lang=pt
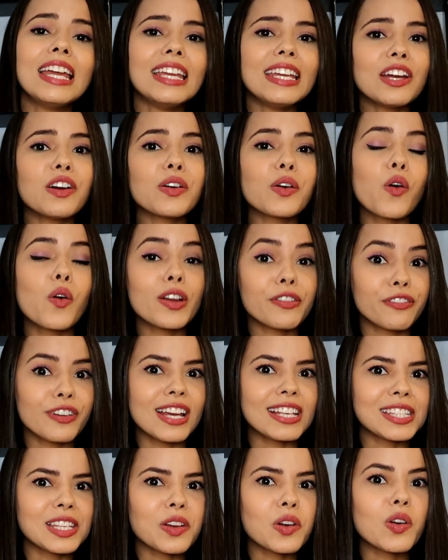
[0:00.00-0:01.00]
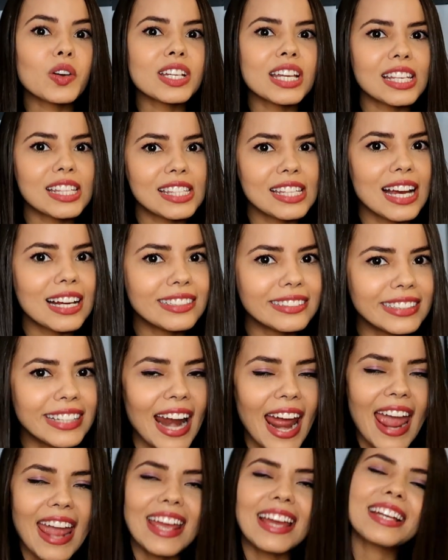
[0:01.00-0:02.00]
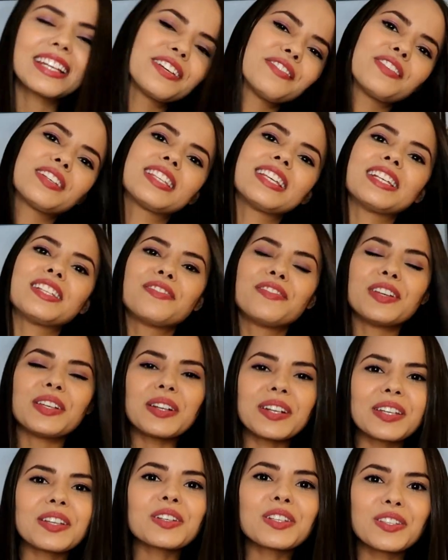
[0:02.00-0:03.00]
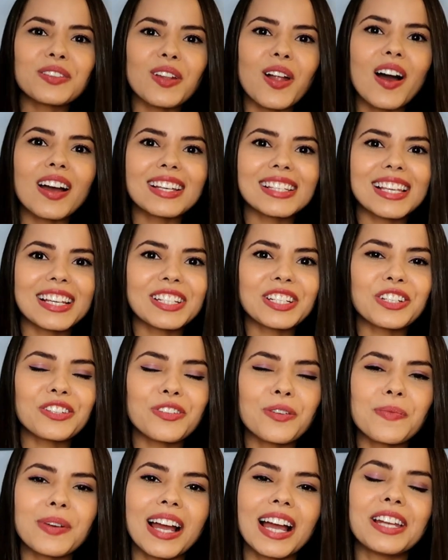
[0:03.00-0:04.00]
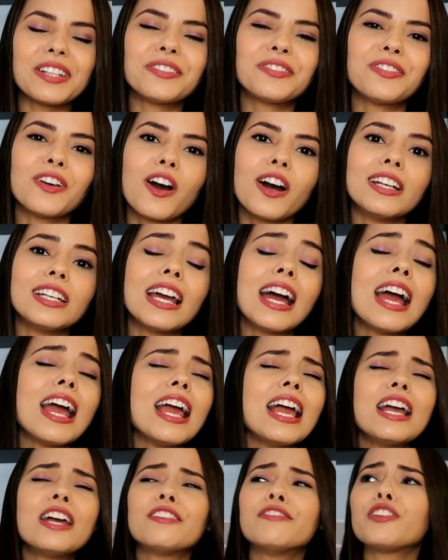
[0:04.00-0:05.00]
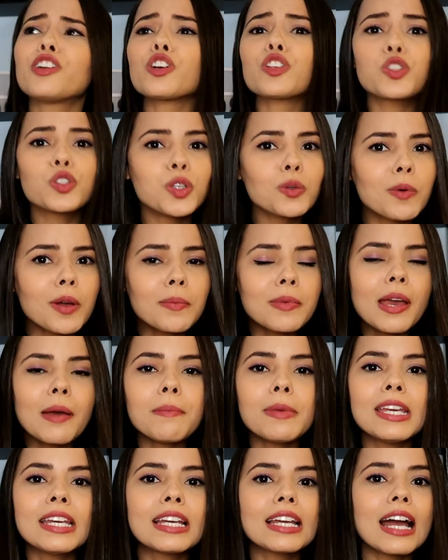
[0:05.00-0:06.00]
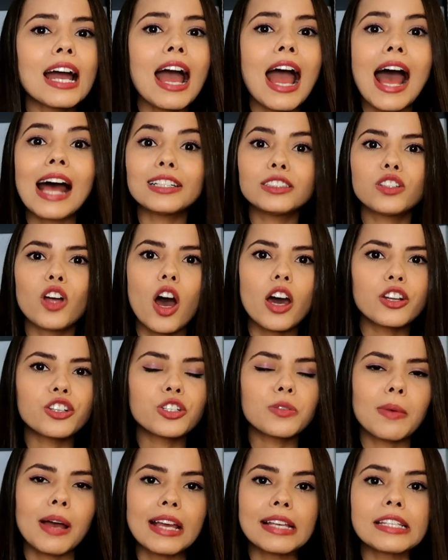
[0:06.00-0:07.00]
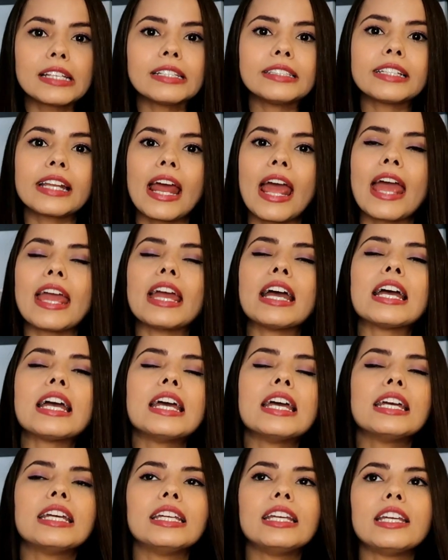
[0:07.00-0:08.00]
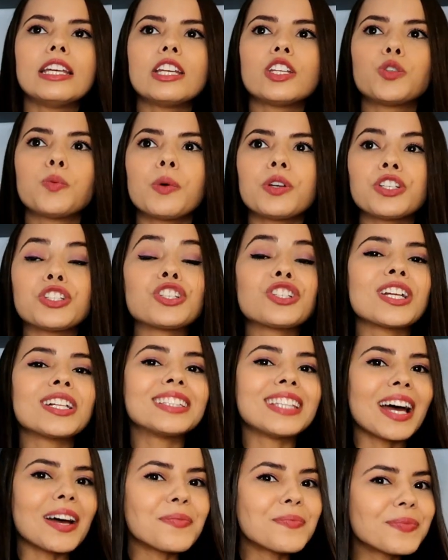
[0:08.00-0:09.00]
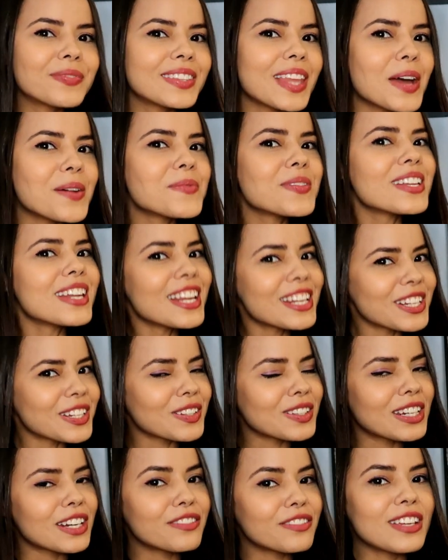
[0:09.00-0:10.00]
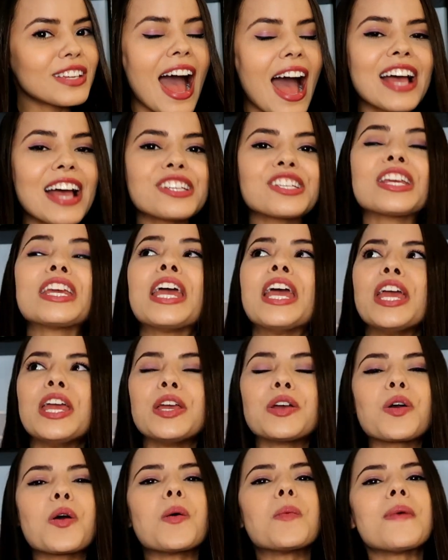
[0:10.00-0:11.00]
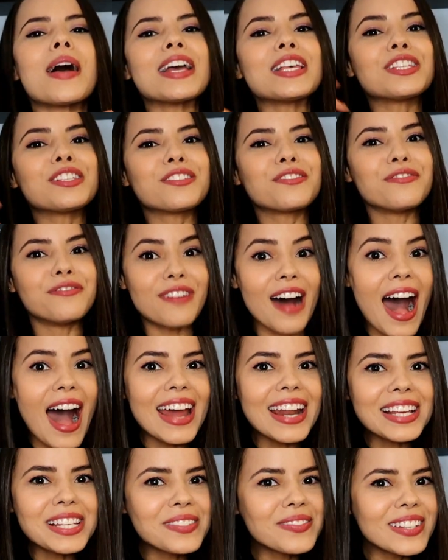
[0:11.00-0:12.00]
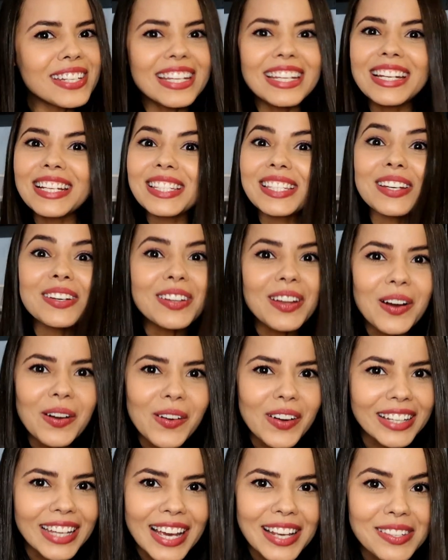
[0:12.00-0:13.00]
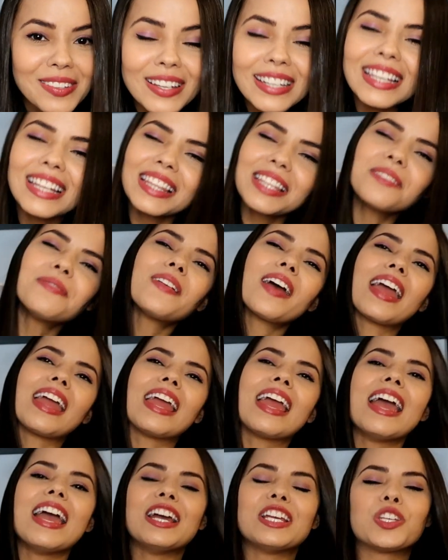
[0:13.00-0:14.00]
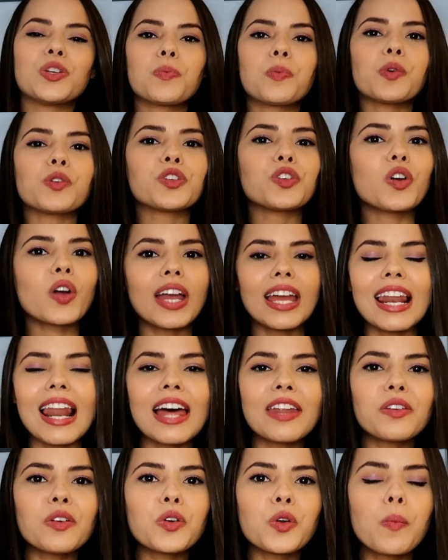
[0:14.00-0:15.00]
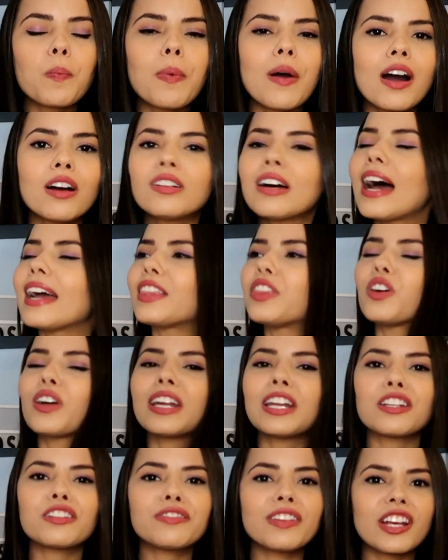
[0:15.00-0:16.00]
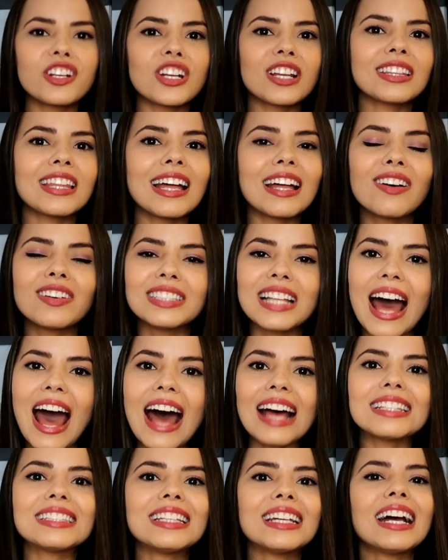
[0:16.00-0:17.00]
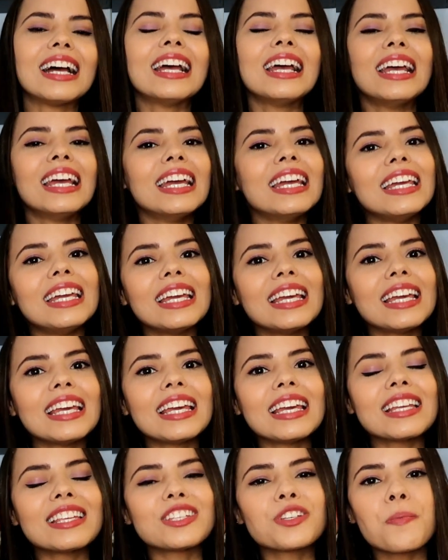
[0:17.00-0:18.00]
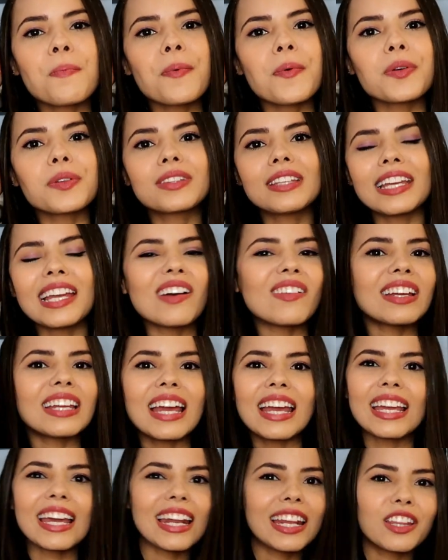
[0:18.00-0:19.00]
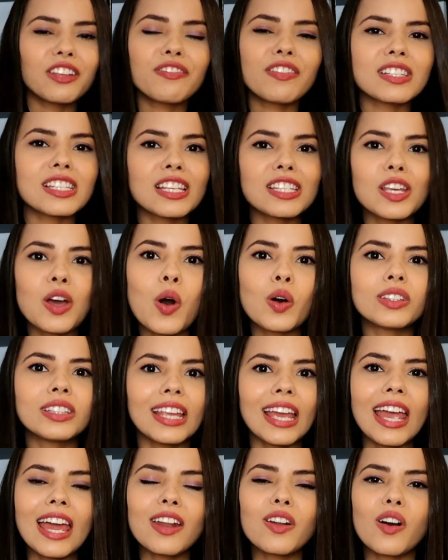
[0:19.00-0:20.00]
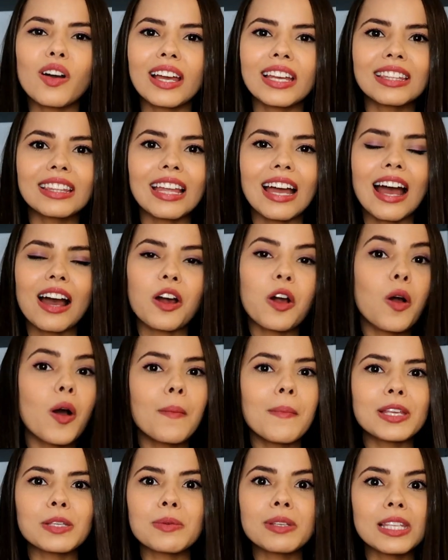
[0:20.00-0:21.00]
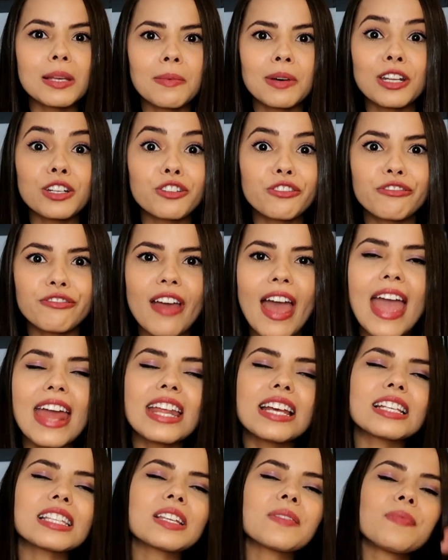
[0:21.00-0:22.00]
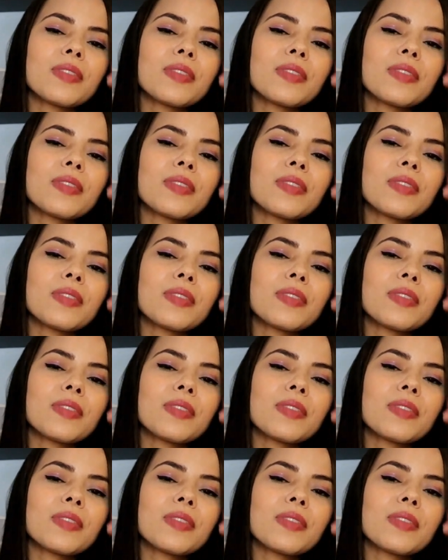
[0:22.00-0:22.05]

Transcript: E eu, foi assim que eu conheci a Andrea, que vocês viram aqui os vlogs que a gente foi pra Califórnia. Virou super minha amiga, adoro demais a Andrea. E, tipo, a gente já tá né, planejando outra viagem e com mais várias meninas que eu não conheço ainda também. Tipo, joguei lá no grupão, ai, tô querendo viajar tal data e, tipo, tem alguém aí querendo fazer esse roteiro, alguém tá com a mesma semana de férias.